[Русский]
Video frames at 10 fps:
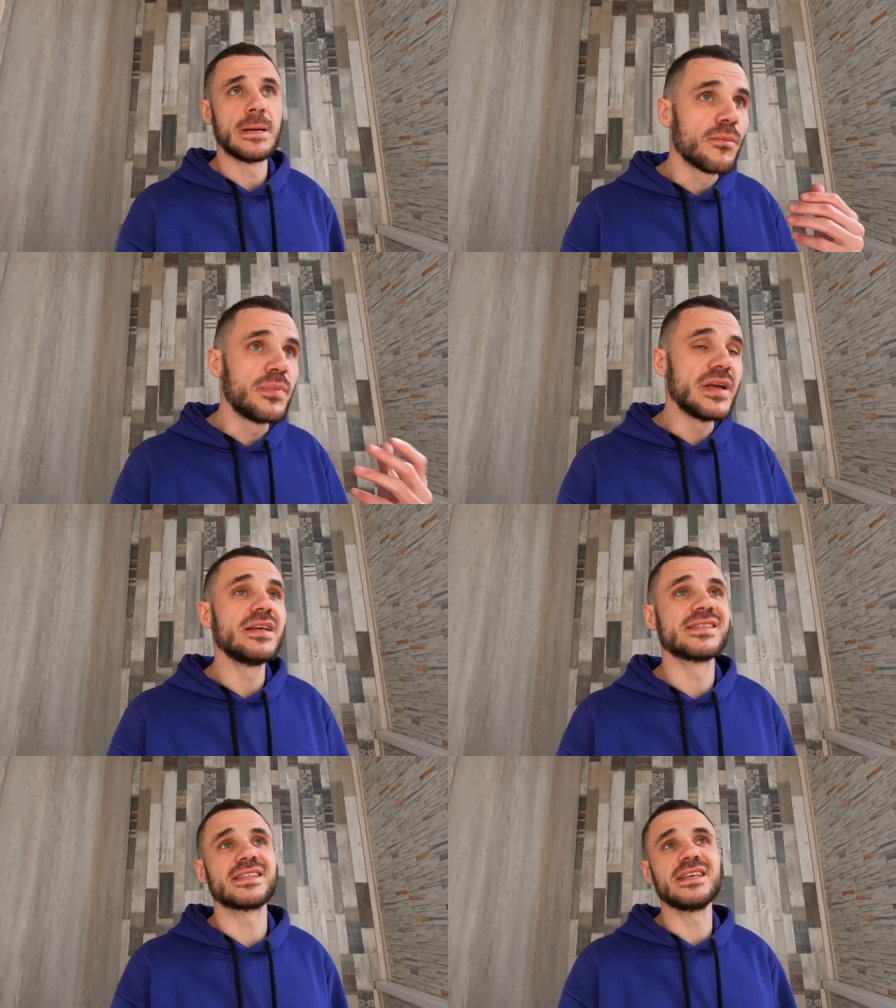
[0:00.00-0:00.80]

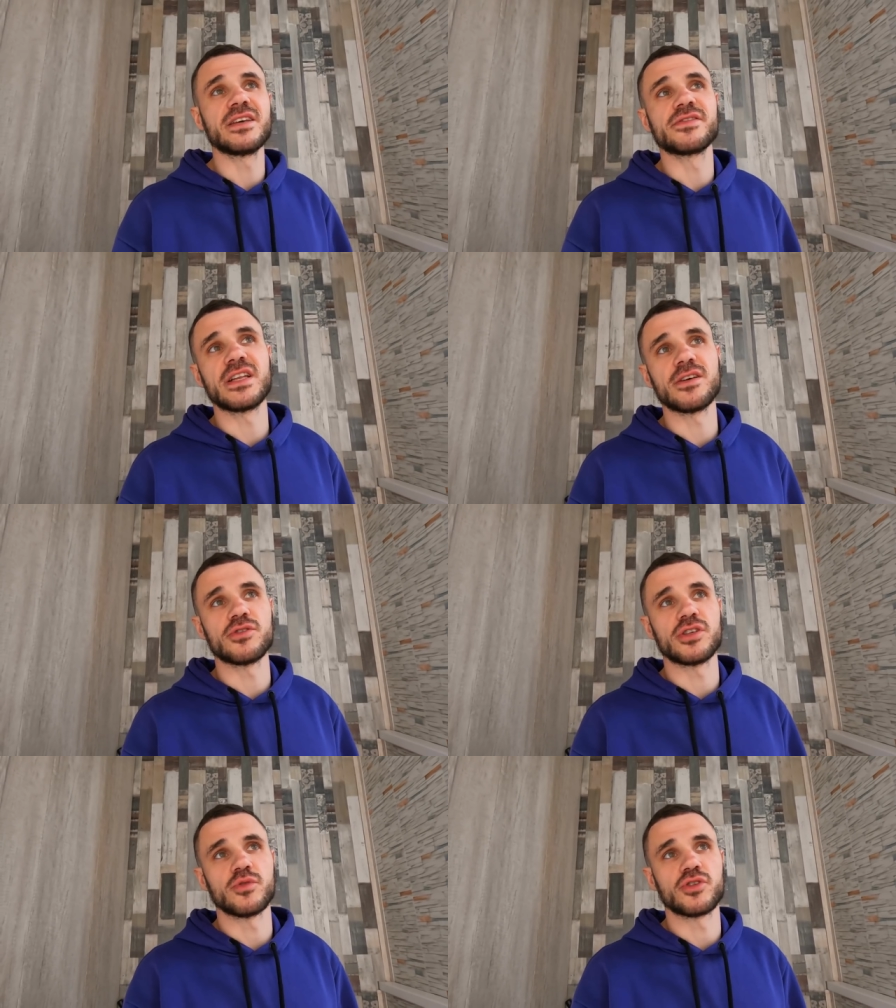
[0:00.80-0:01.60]
Были затыки в
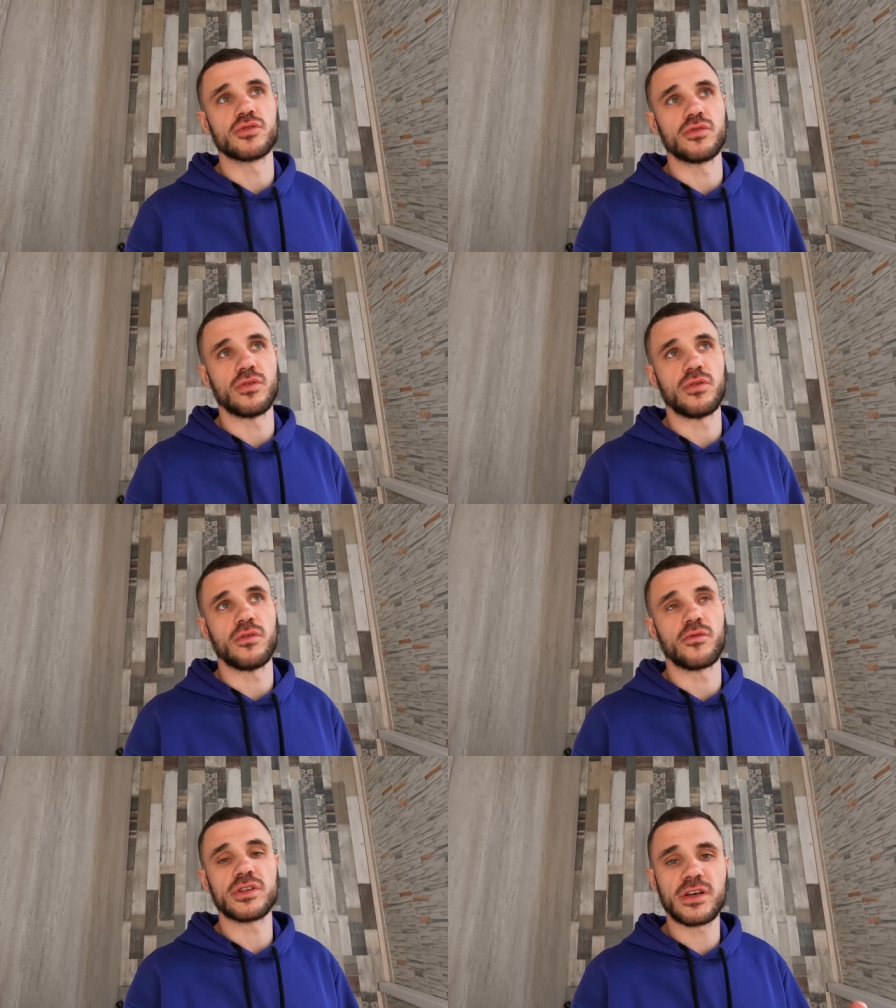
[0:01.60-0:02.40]
следующем,
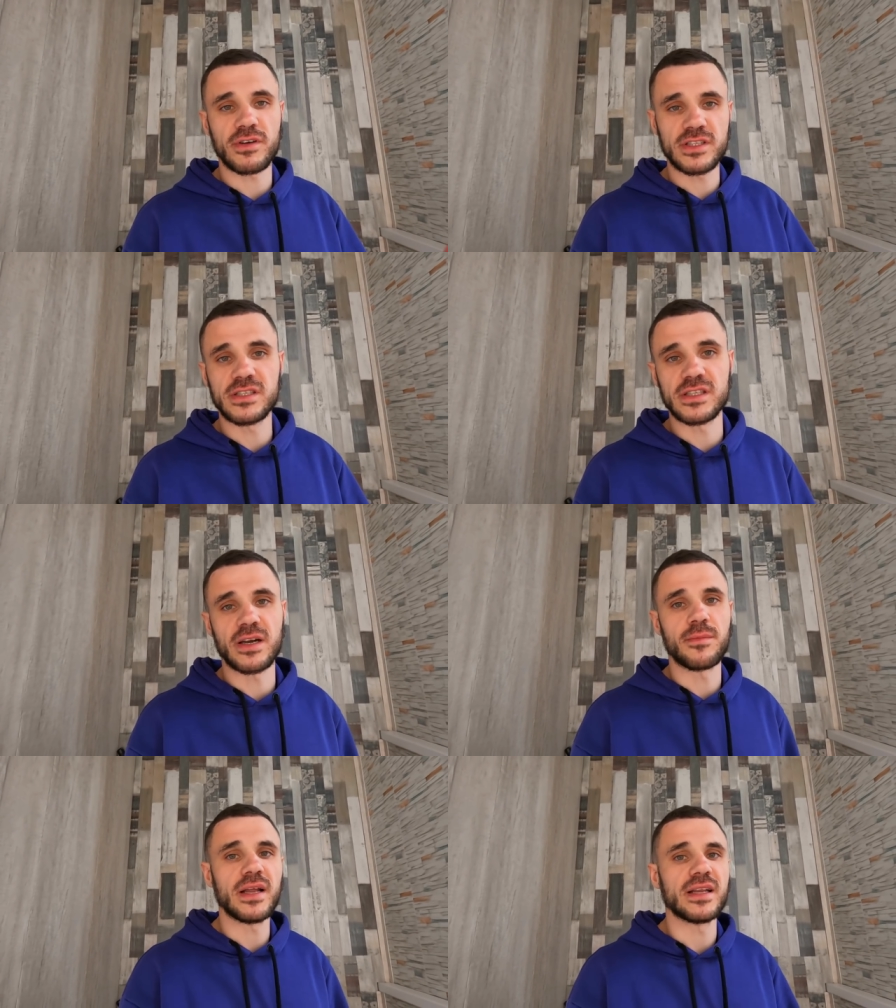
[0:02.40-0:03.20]
что вроде квартира
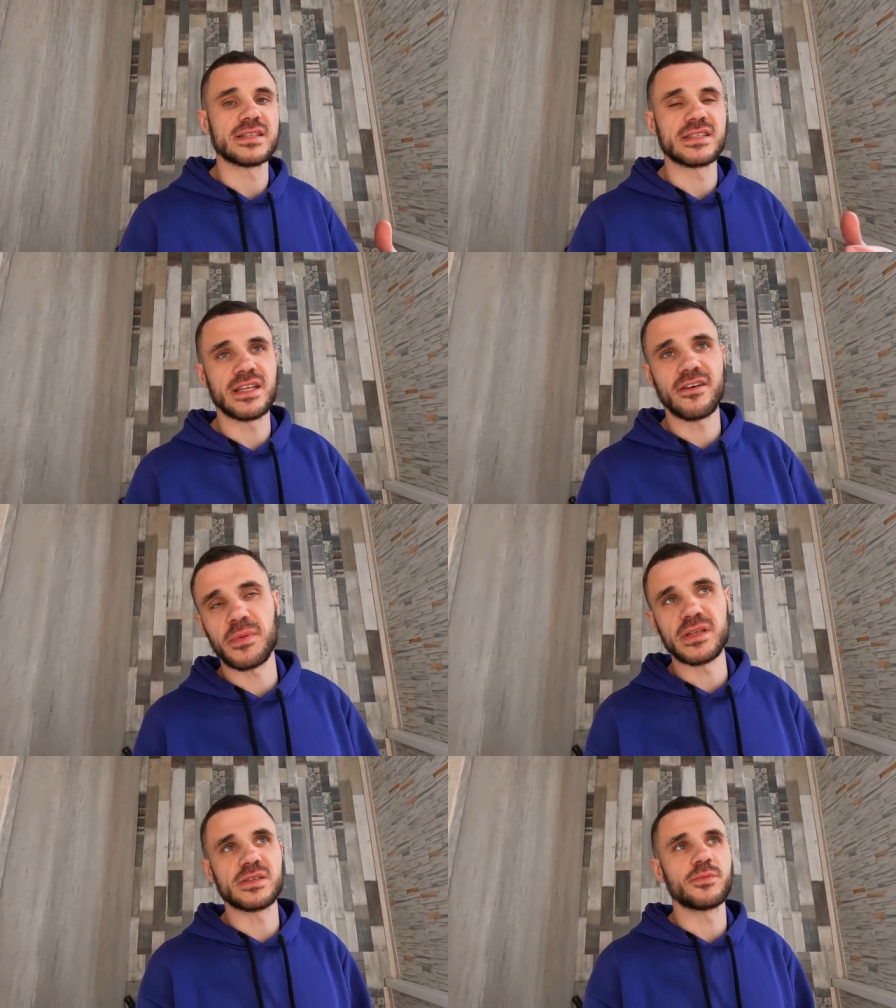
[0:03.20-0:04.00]
нормальная, цена,
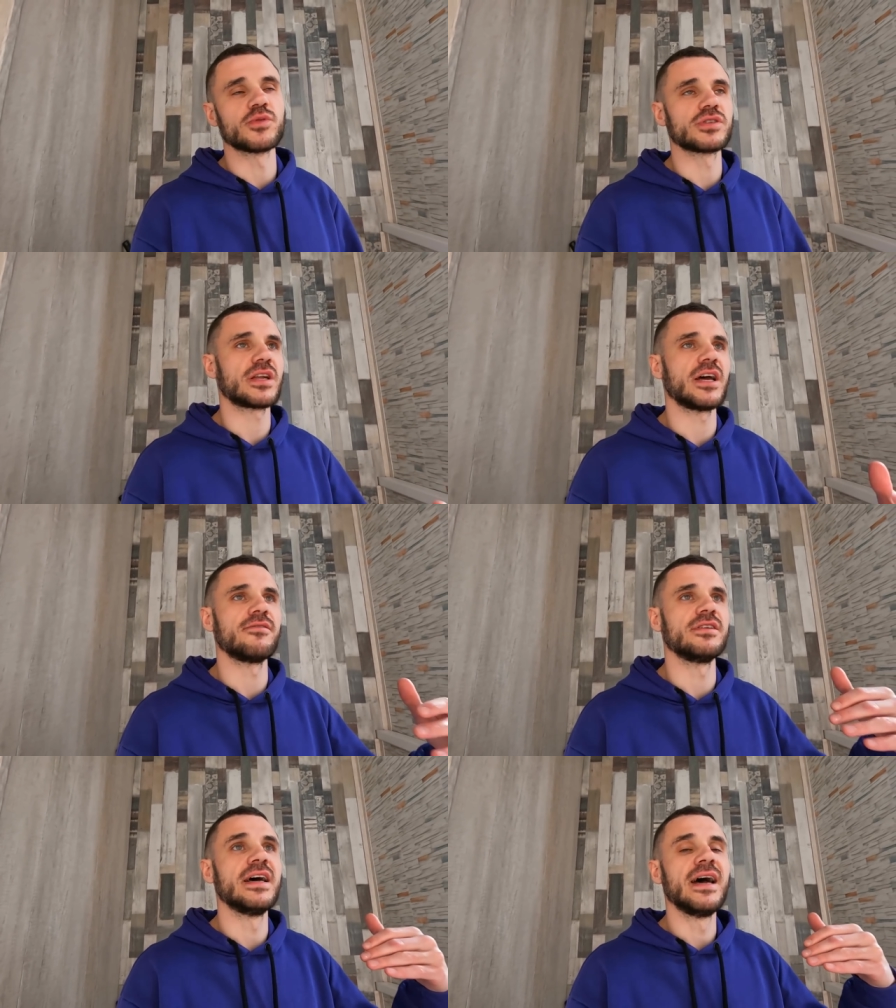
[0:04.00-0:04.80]
в принципе,
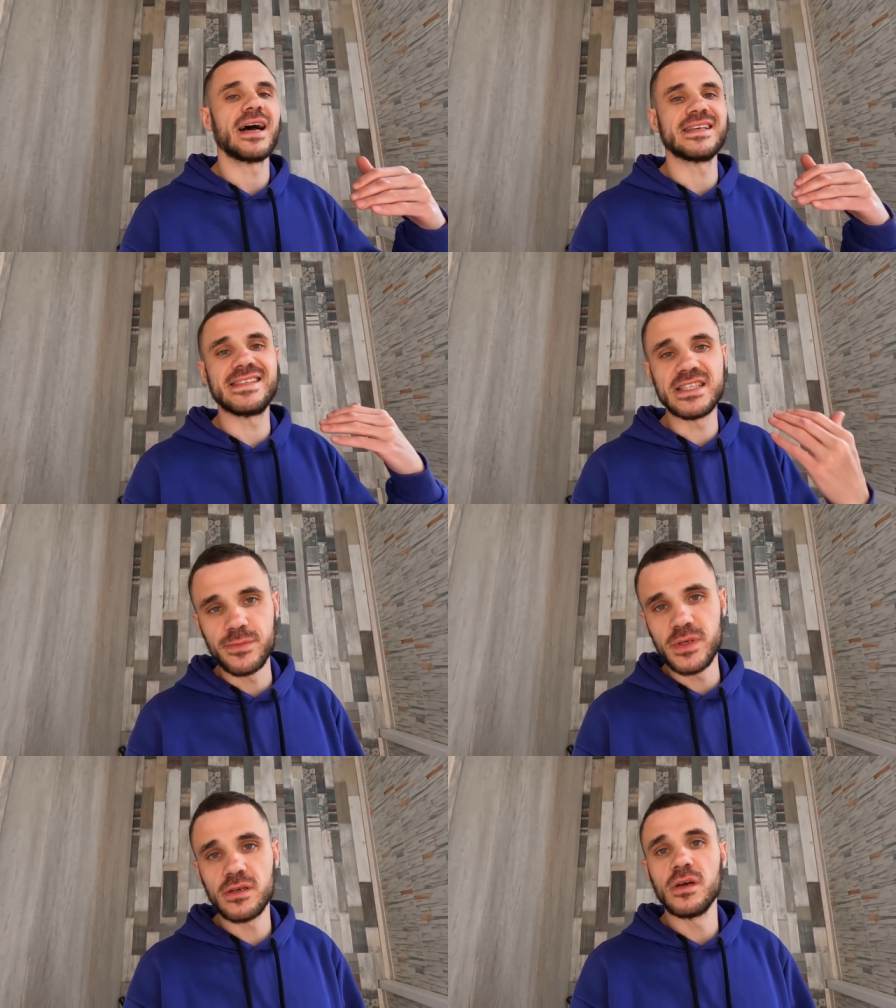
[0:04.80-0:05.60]
устраивает, а с
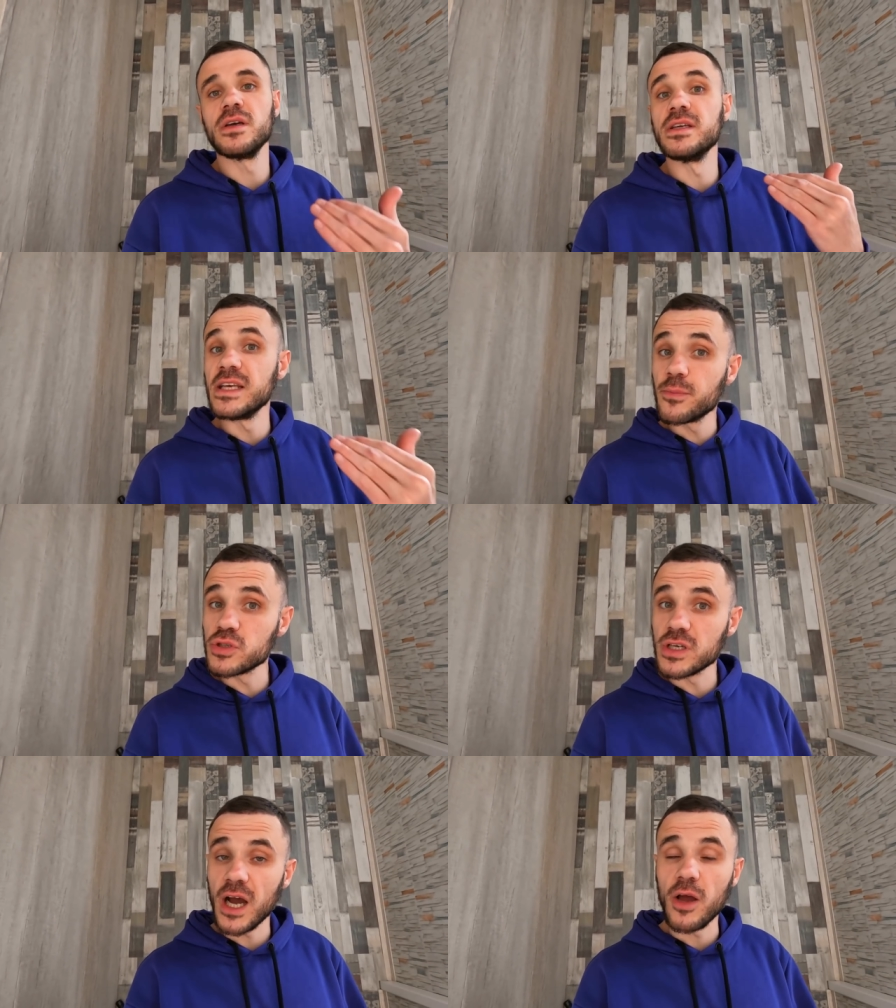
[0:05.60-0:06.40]
детьми не
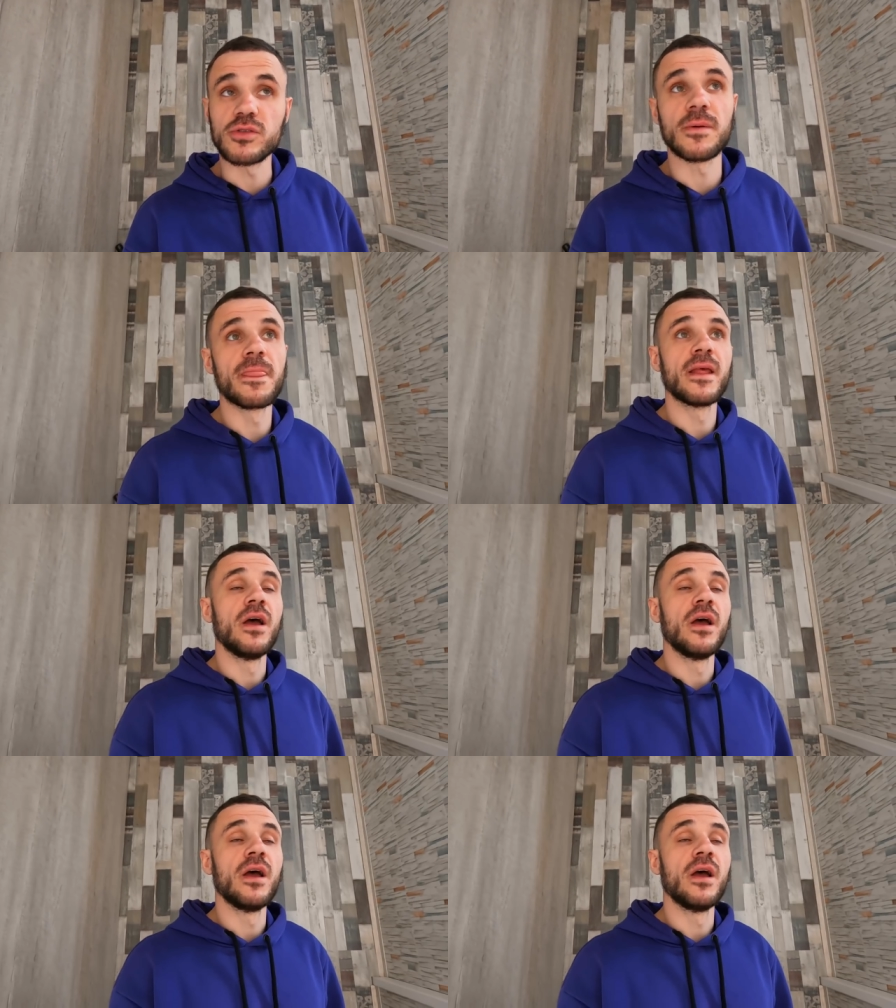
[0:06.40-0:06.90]
пускают.